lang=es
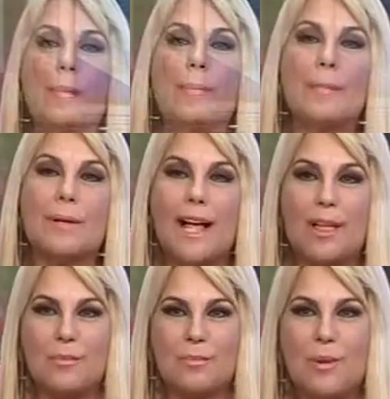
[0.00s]

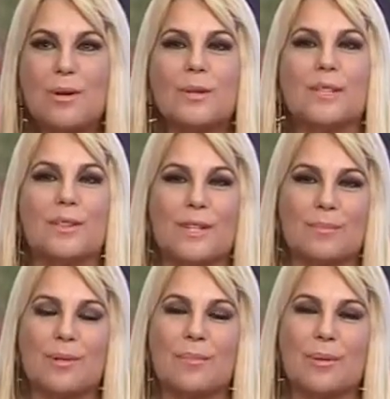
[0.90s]
preparado por nuestro
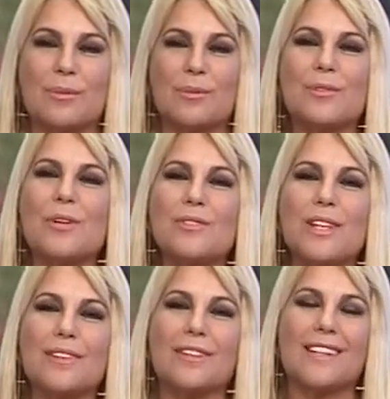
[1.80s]
equipo de producción,
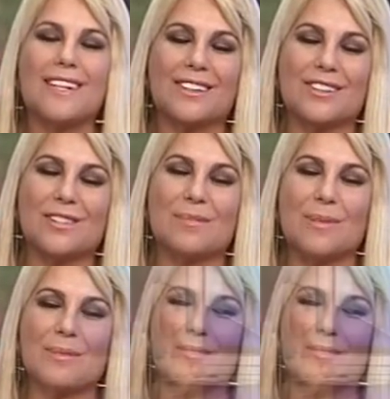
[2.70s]
señor director, si podemos